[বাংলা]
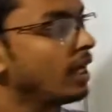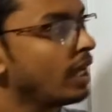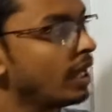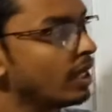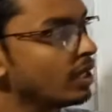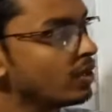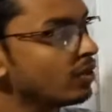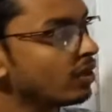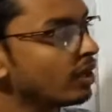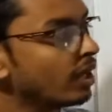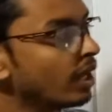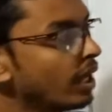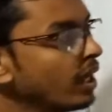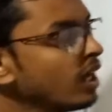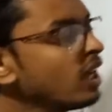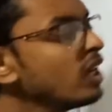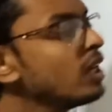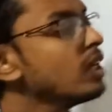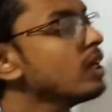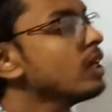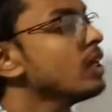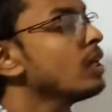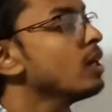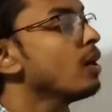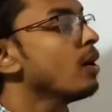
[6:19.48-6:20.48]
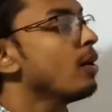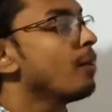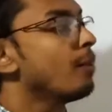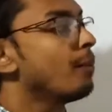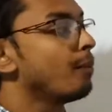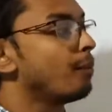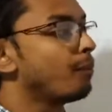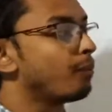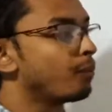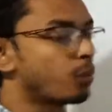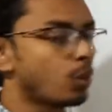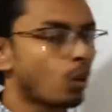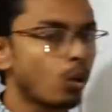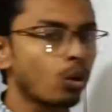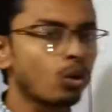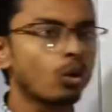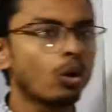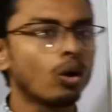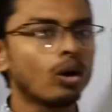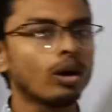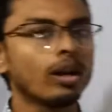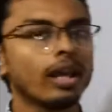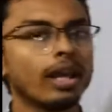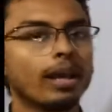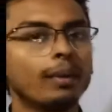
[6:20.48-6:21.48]
এই জন্যে
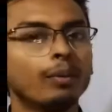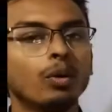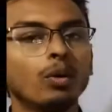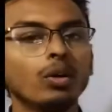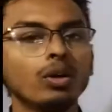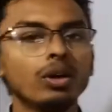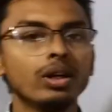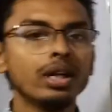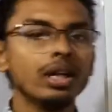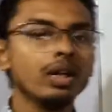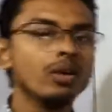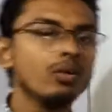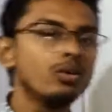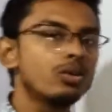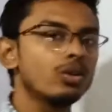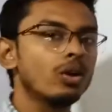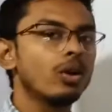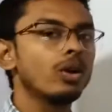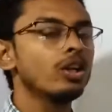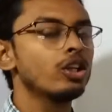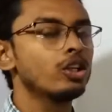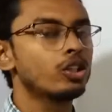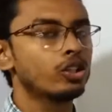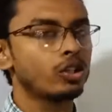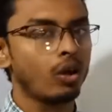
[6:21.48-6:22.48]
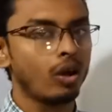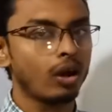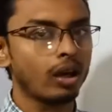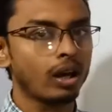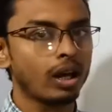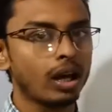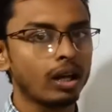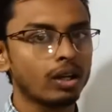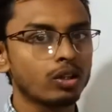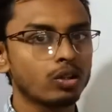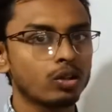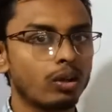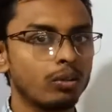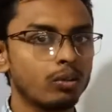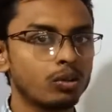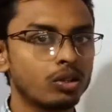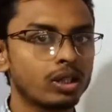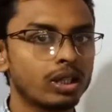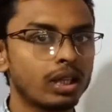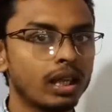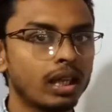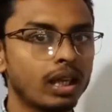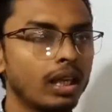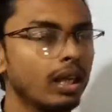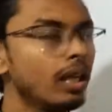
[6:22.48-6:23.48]
প্রোটন এবং নিউট্রনের সংখ্যার
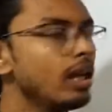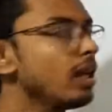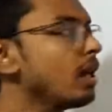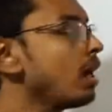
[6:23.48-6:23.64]
সমষ্টিকে